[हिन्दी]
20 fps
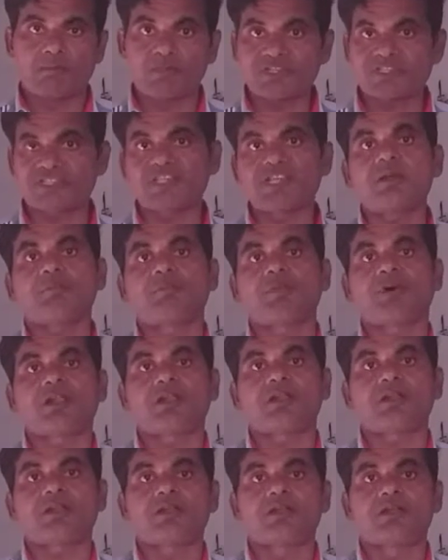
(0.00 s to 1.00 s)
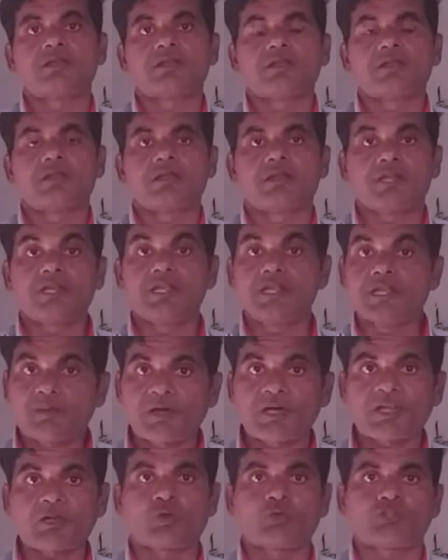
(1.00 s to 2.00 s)
मशीन पर
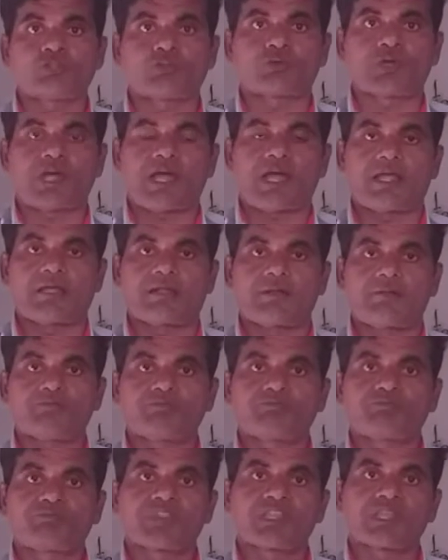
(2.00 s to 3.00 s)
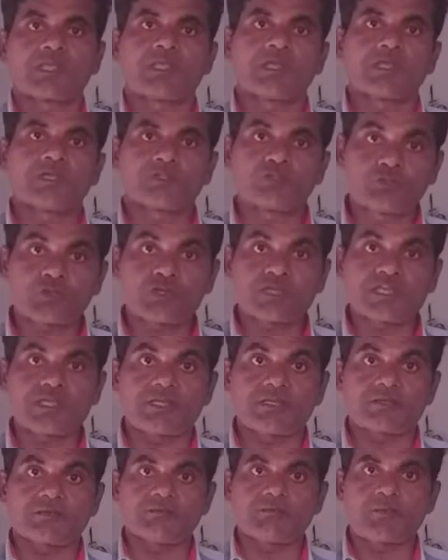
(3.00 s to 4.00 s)
निर्भर हो चुका है
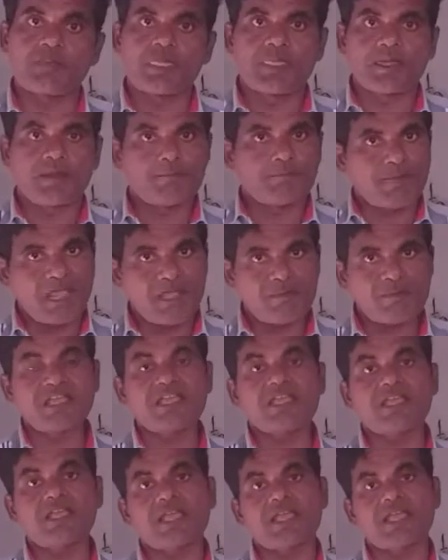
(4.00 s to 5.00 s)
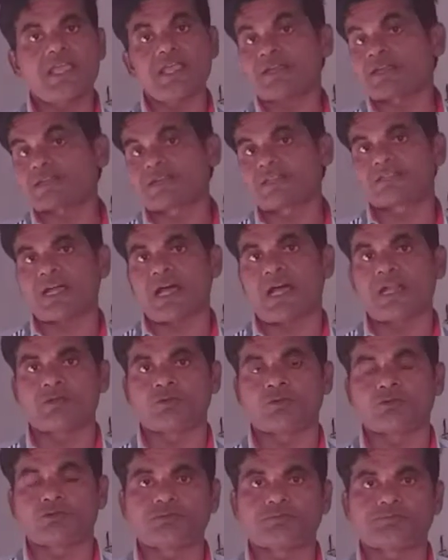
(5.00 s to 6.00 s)
चूंकि मैं भी एक
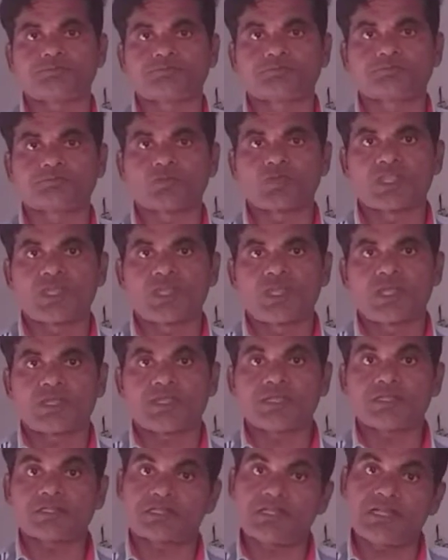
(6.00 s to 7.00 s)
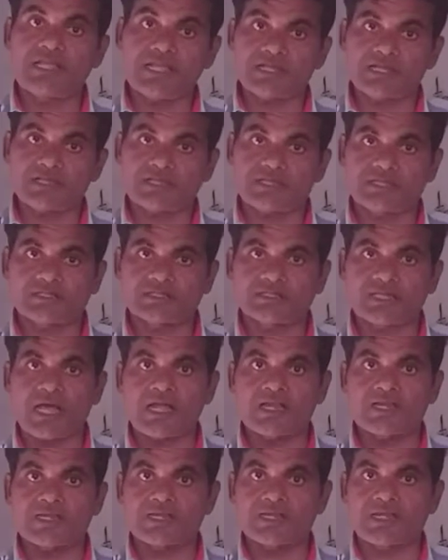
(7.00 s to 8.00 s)
किसान हूं इसलिए
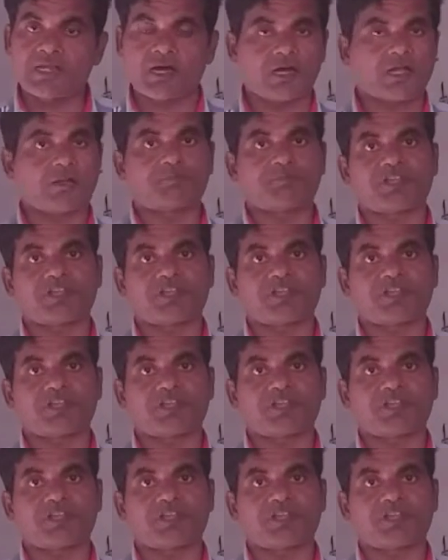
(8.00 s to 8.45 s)
किसान की हर